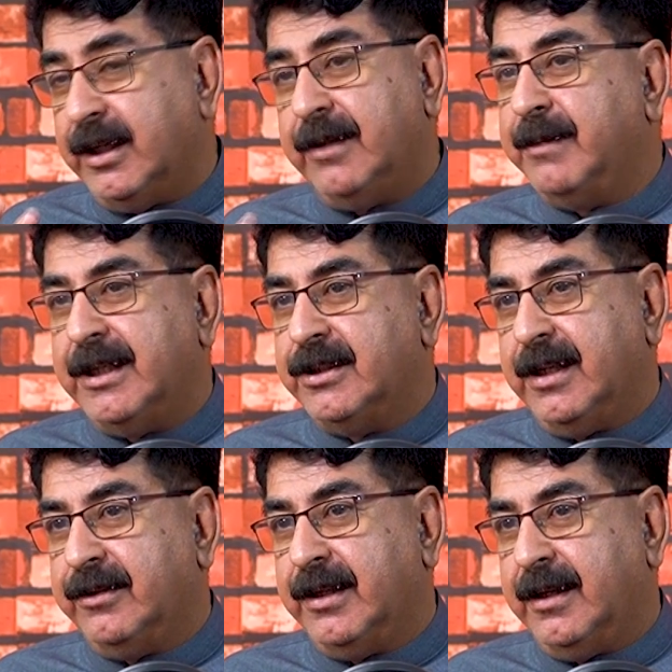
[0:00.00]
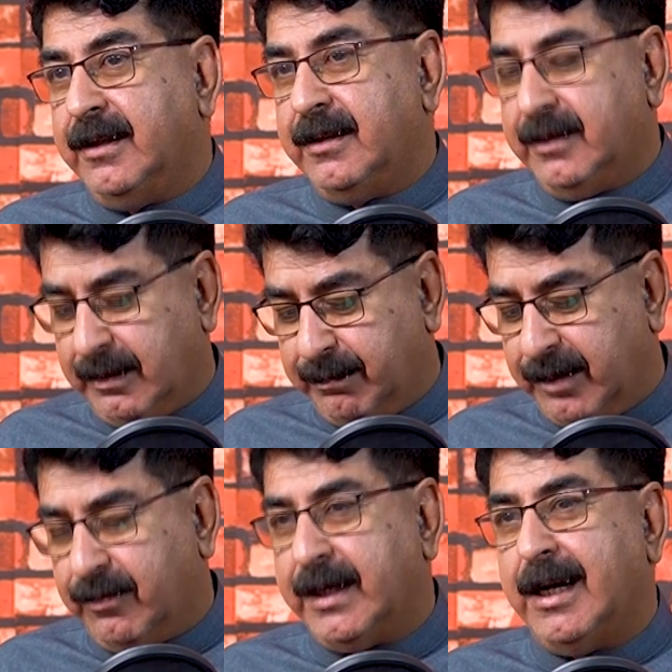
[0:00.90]
तीन मेन चीज़ें हैं
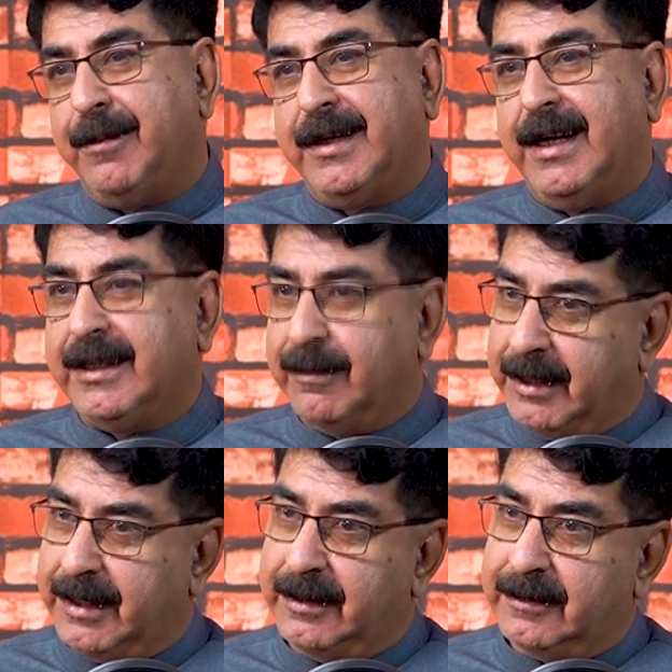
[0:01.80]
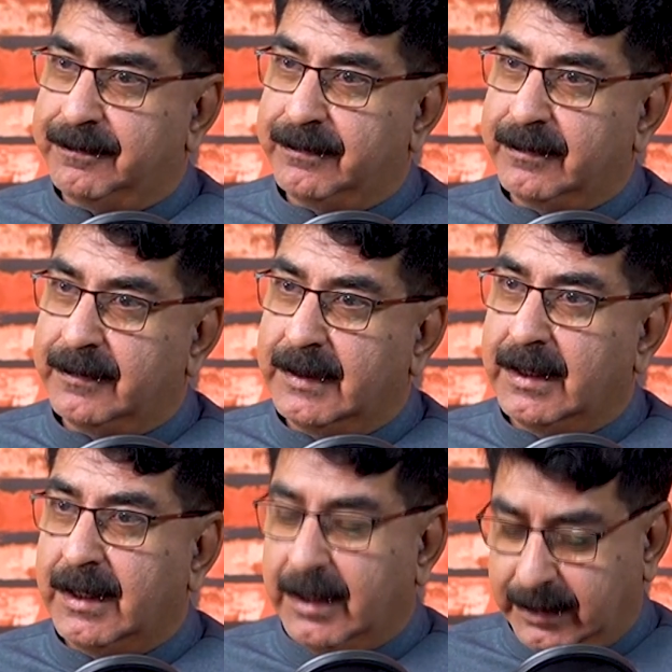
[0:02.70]
नंबर वन आपका है कंप्लेनेंट हम्म।
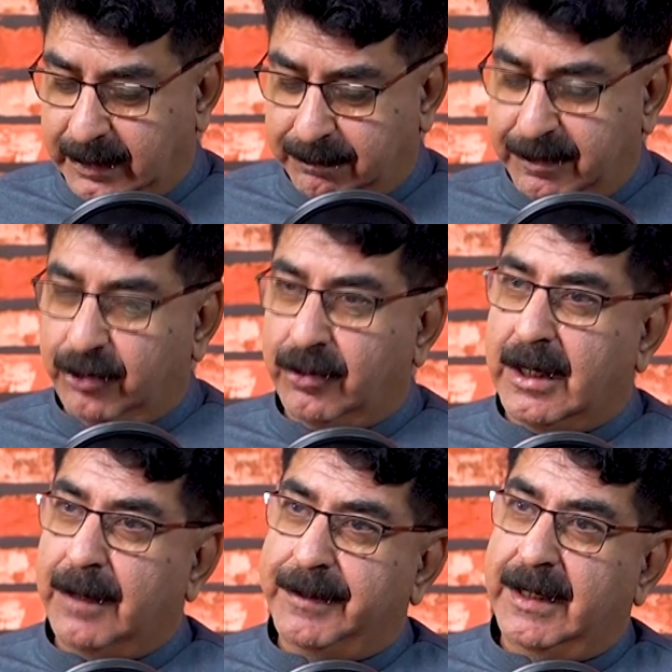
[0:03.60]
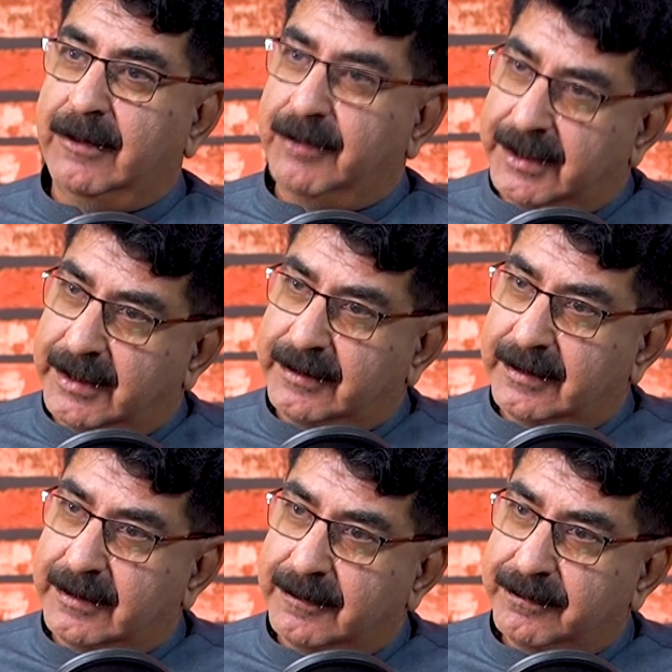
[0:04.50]
नंबर दो आपके हैं
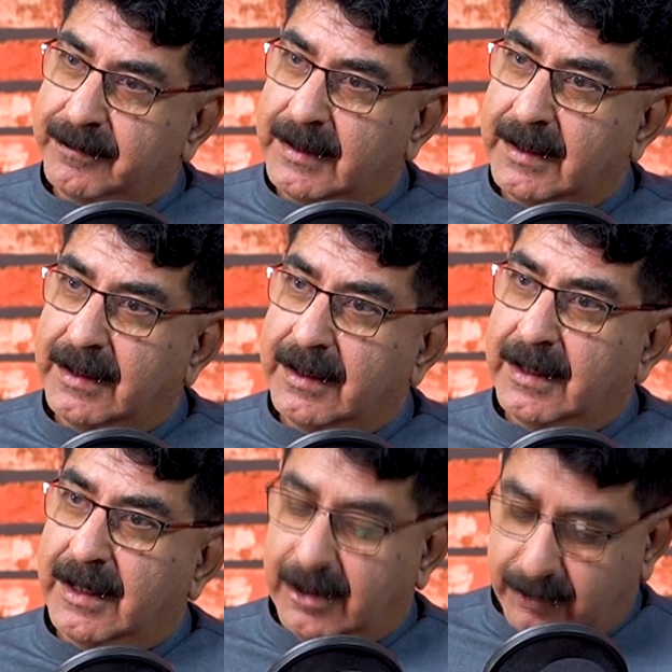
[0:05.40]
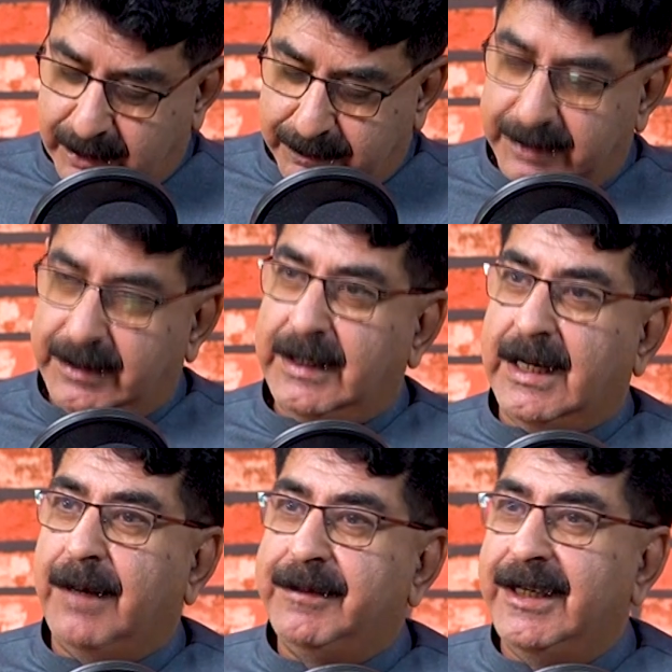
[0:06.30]
विटनेसेस हम्म। और नंबर तीन
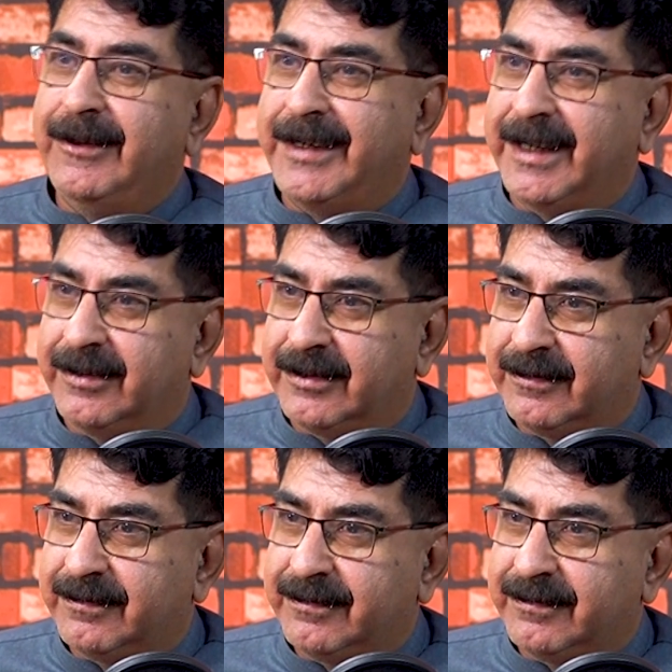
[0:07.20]
है आपकी एविडेंस